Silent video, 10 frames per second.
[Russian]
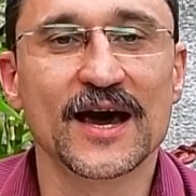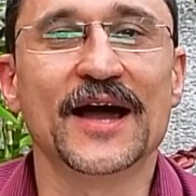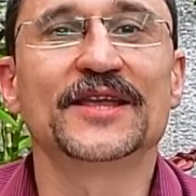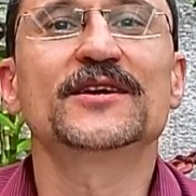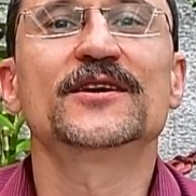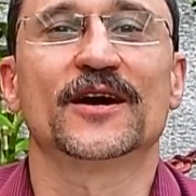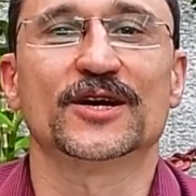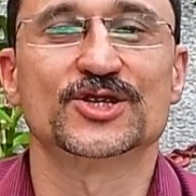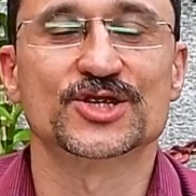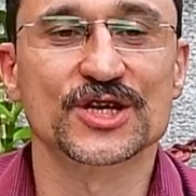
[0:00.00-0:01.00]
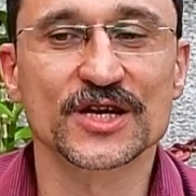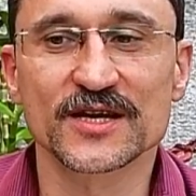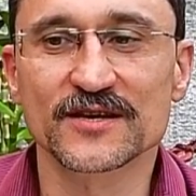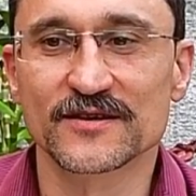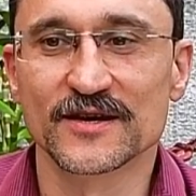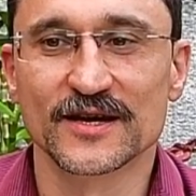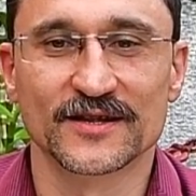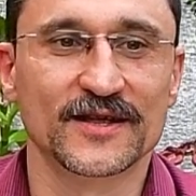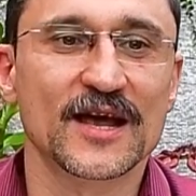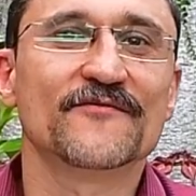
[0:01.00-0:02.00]
они хороши
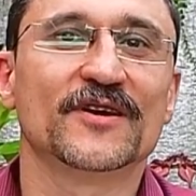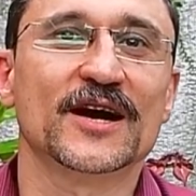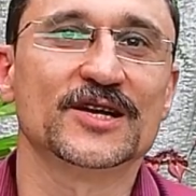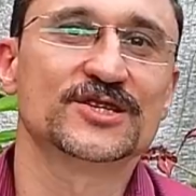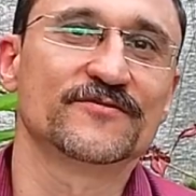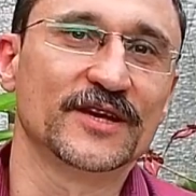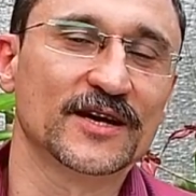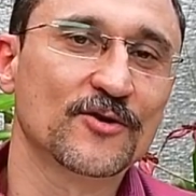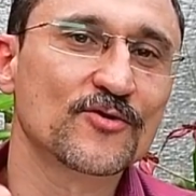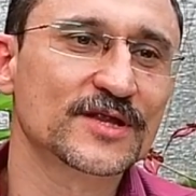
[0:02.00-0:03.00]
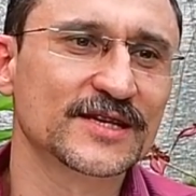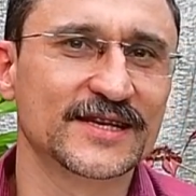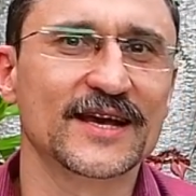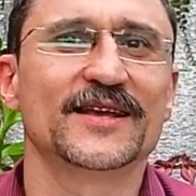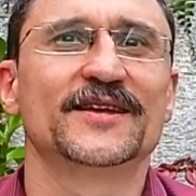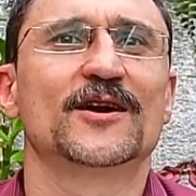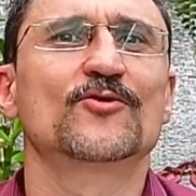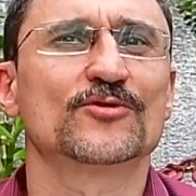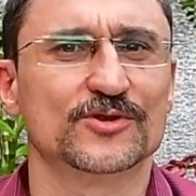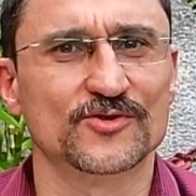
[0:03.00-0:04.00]
для выращивания какой-то зелени,
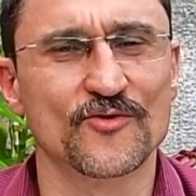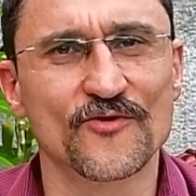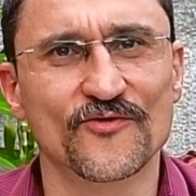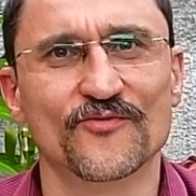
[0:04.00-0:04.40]
огурцов,